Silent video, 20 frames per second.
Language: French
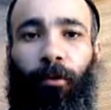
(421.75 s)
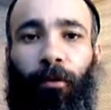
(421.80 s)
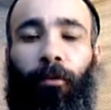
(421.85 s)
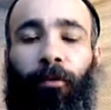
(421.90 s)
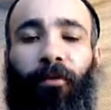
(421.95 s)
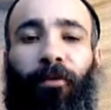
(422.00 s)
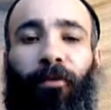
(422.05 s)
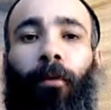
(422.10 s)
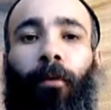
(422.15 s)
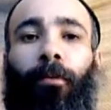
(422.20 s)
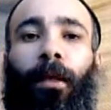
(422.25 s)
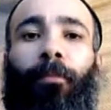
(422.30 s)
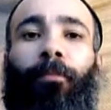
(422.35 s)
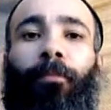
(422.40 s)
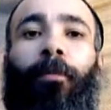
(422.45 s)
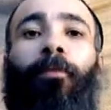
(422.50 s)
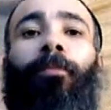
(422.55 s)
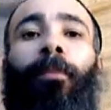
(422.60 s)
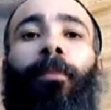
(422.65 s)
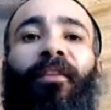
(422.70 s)
une forme la
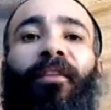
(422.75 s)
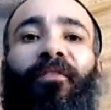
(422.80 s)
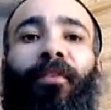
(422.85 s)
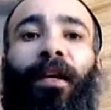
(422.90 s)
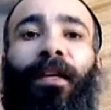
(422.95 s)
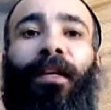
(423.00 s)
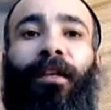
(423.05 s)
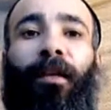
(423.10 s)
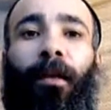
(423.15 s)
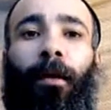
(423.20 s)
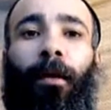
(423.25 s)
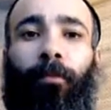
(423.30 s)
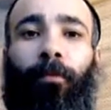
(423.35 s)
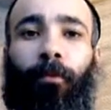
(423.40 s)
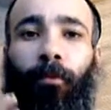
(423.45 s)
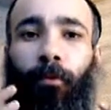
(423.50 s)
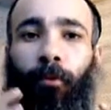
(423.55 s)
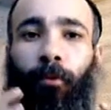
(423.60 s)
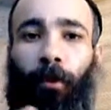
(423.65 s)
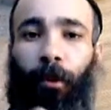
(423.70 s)
plus parfaite, la
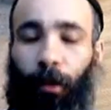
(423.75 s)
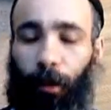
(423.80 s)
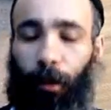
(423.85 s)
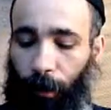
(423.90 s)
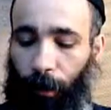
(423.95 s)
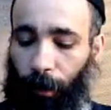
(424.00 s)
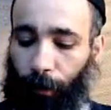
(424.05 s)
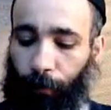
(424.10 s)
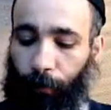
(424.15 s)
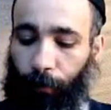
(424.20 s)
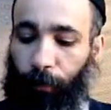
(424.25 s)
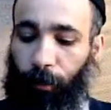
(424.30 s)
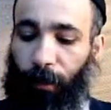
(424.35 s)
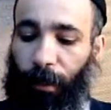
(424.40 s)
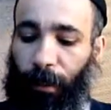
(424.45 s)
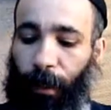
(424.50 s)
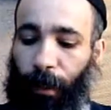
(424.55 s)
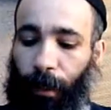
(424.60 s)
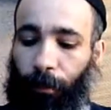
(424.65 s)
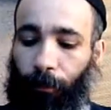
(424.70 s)
la plus
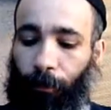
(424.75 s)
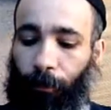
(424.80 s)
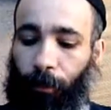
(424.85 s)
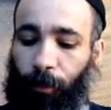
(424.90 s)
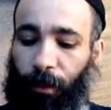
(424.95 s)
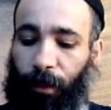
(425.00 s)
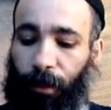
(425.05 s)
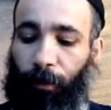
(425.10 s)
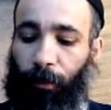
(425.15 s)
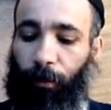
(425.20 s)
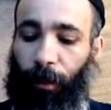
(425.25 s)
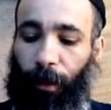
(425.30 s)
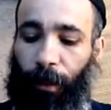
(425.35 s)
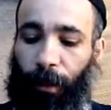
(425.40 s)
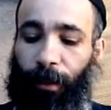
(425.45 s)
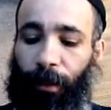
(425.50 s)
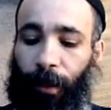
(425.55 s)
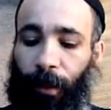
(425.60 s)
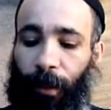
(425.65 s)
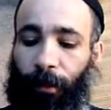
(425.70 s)
égale possible,
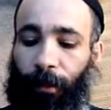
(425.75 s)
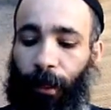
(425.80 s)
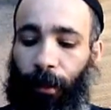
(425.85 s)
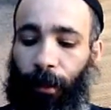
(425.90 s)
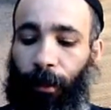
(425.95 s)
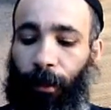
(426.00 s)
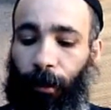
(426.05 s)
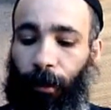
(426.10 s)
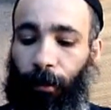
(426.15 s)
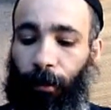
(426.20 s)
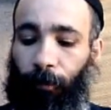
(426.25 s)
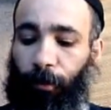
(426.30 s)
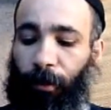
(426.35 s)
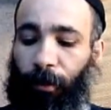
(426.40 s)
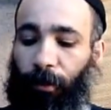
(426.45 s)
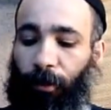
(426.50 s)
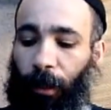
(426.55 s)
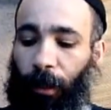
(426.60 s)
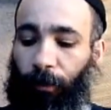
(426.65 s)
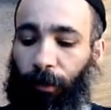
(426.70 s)
éternelle
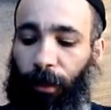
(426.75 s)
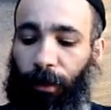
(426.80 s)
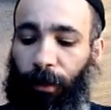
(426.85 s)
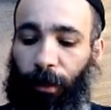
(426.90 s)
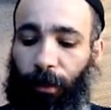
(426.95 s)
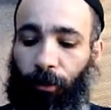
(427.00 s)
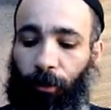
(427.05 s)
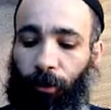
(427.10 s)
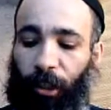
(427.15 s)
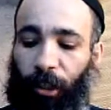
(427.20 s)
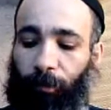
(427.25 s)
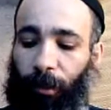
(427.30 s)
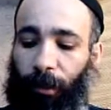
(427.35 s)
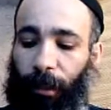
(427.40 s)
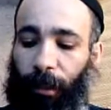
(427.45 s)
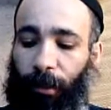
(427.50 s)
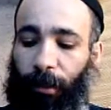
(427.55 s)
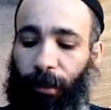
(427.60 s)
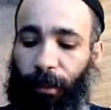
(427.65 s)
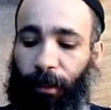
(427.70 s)
puisque la mitzvah de
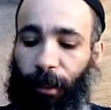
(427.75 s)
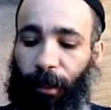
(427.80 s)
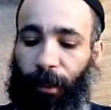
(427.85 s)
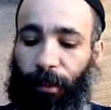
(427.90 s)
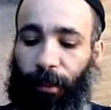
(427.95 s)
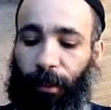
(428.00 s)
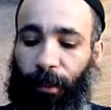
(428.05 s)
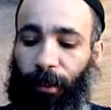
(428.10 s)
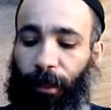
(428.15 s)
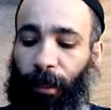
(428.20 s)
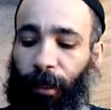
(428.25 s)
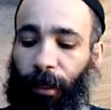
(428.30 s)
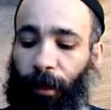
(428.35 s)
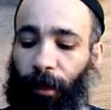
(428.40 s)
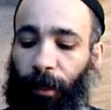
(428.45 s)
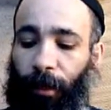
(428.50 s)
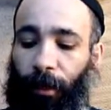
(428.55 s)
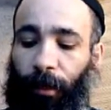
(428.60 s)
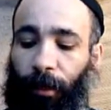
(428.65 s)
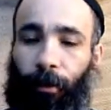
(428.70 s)
à Tseret, c'était
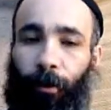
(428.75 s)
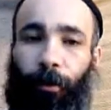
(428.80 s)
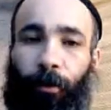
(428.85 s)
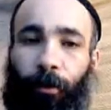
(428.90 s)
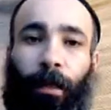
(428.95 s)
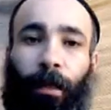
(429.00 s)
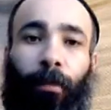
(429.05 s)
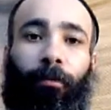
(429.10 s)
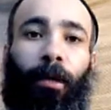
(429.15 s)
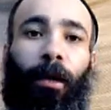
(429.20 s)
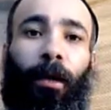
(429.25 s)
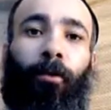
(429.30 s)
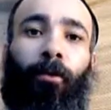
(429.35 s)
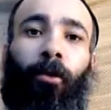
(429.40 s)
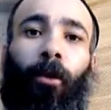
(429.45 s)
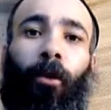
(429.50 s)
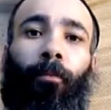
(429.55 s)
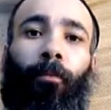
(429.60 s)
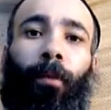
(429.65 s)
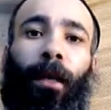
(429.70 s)
euh, d'amener un
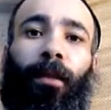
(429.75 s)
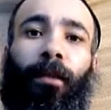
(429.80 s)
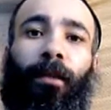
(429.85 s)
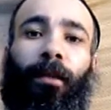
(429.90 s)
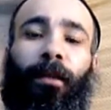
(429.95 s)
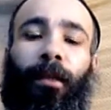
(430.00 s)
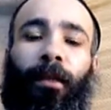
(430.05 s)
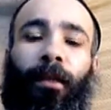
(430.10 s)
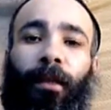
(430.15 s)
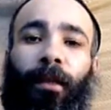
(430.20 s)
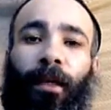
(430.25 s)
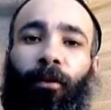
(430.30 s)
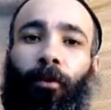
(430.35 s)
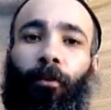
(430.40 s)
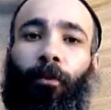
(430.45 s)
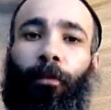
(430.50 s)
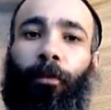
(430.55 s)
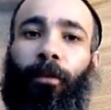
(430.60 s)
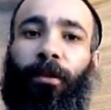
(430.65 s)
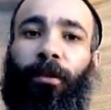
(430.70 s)
corbal qui était
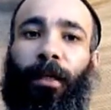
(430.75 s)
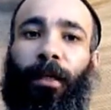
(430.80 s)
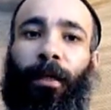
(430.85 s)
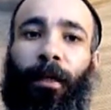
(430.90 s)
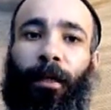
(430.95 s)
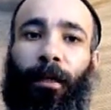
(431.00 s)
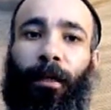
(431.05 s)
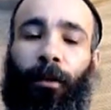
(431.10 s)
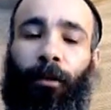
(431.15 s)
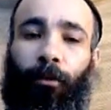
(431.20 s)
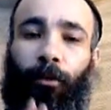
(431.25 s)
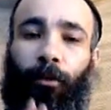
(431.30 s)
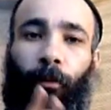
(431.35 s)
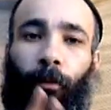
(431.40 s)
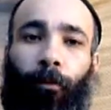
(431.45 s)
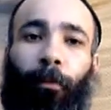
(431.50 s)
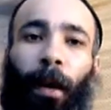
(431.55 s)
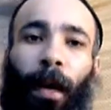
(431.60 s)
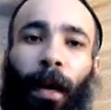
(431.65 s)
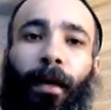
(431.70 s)
composé de
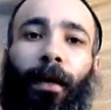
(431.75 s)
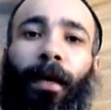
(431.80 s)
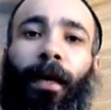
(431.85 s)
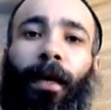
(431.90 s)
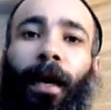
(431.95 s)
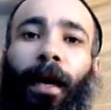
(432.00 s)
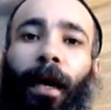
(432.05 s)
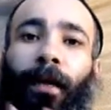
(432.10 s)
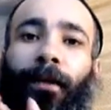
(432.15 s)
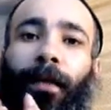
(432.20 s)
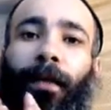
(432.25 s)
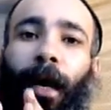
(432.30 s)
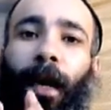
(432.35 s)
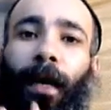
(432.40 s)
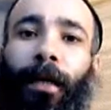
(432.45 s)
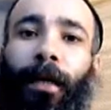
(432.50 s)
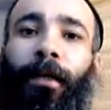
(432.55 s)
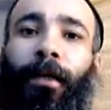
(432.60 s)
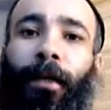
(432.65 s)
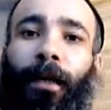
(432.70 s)
parechad,
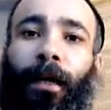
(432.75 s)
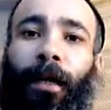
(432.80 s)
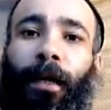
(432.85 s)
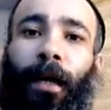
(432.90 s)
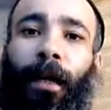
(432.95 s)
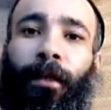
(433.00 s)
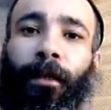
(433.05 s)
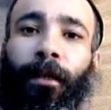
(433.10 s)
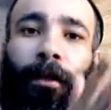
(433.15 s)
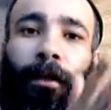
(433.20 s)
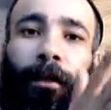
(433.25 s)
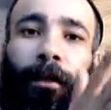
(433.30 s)
aïlechad,